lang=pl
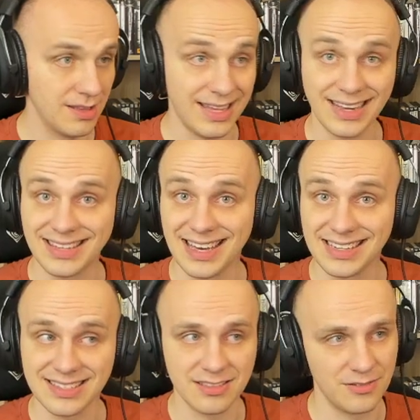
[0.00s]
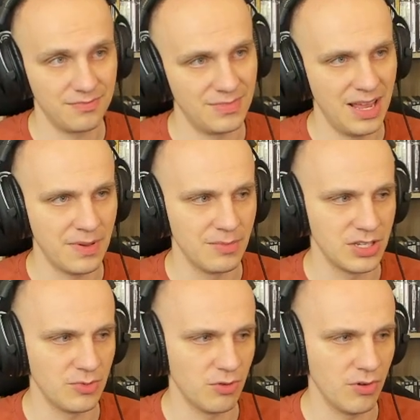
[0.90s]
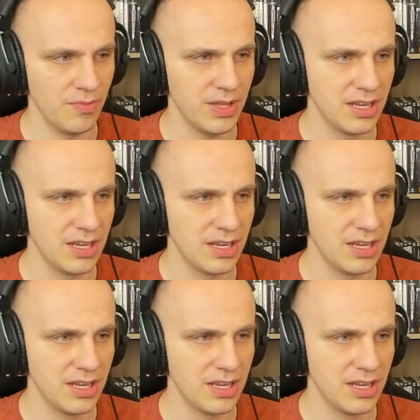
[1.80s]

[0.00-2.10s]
Tak jest, no lepiej być nie mogło.